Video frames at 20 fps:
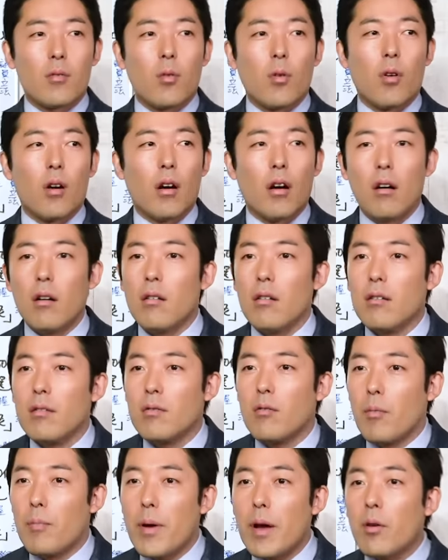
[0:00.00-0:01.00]
こ
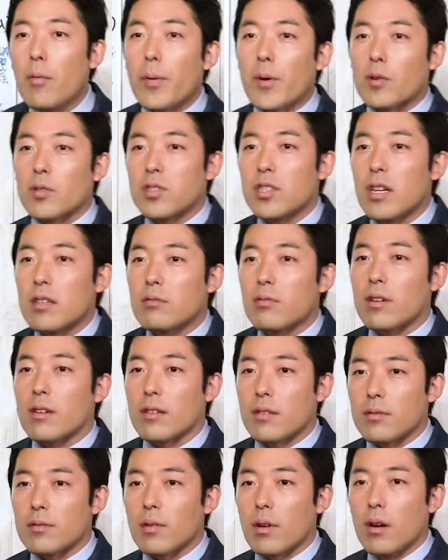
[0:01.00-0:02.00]
うこうペコペコしだすわけ
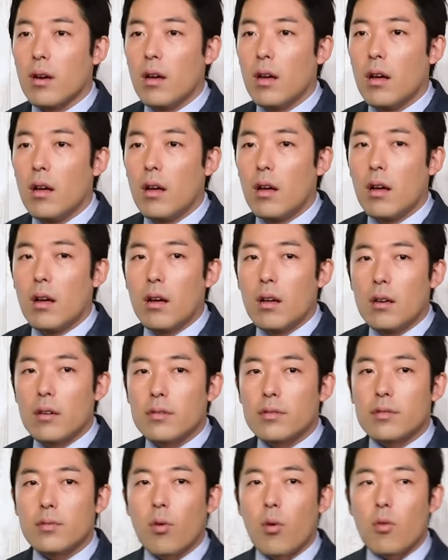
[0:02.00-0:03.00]
ですよ
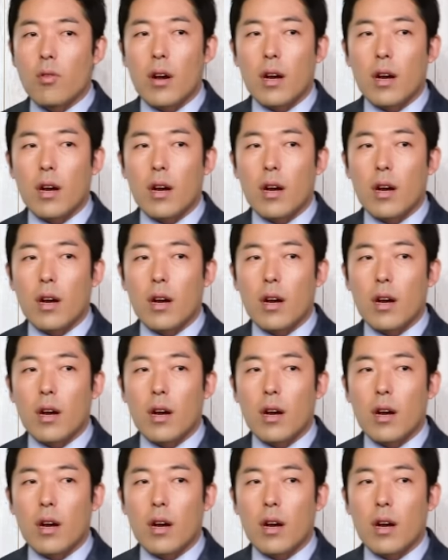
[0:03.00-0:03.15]
そう